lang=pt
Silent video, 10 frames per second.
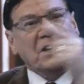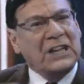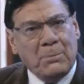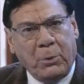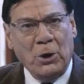que
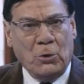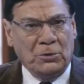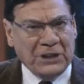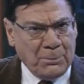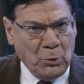depõem
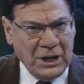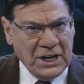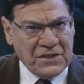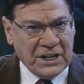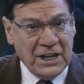contra a
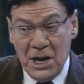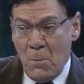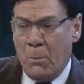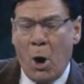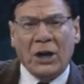polícia,
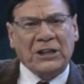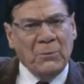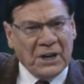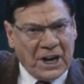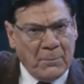
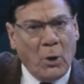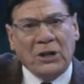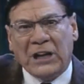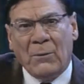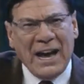botam e
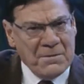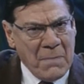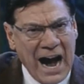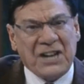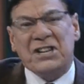rebotam a
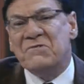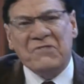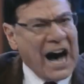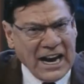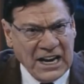imagem
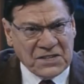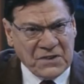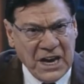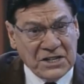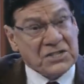várias
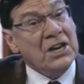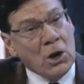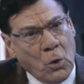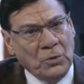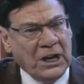vezes
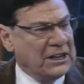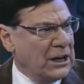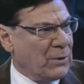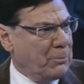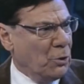
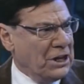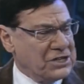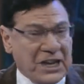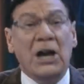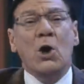condenando a polícia
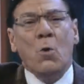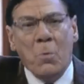polícia.